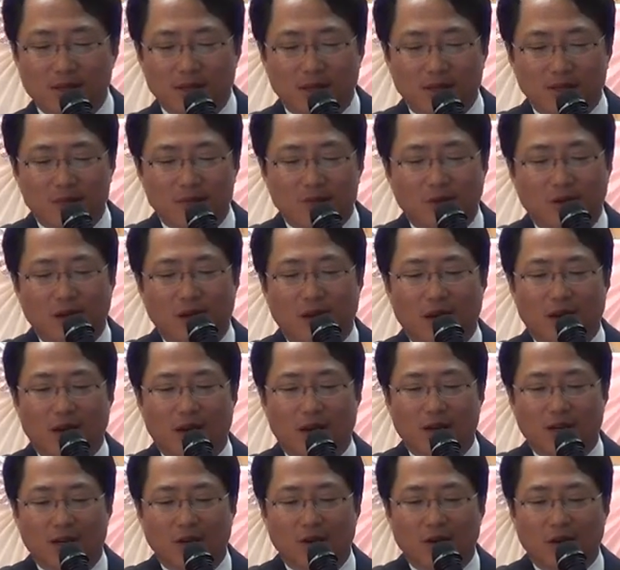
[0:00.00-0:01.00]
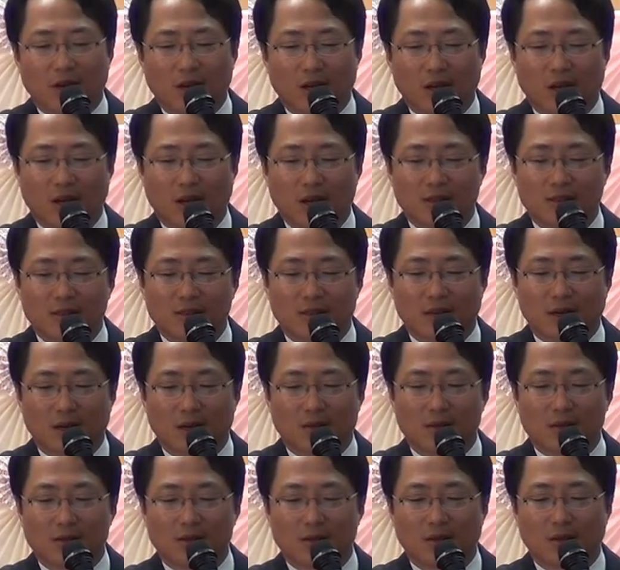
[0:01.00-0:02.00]
사람 중에 이렇게 하는
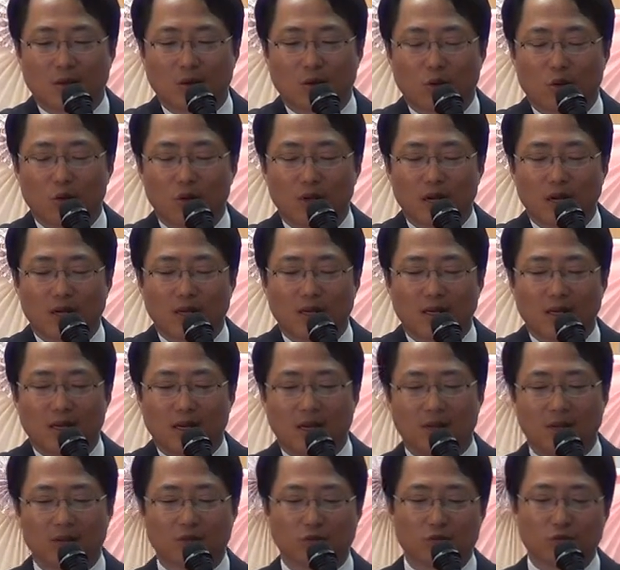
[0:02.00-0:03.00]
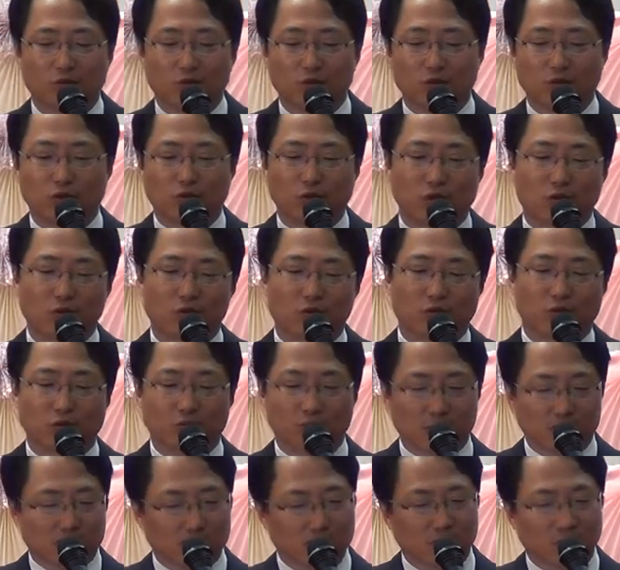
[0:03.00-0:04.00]
사람이 있어요. 고난을 이해하는 두 부류의
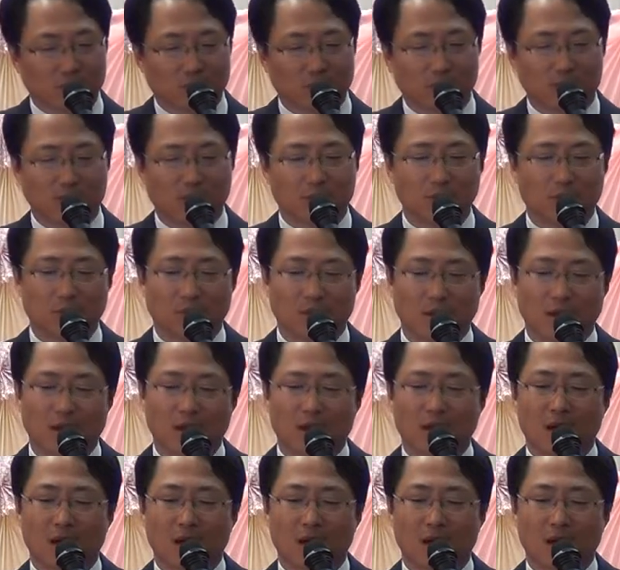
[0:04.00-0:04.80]
종류의 사람이 있습니다.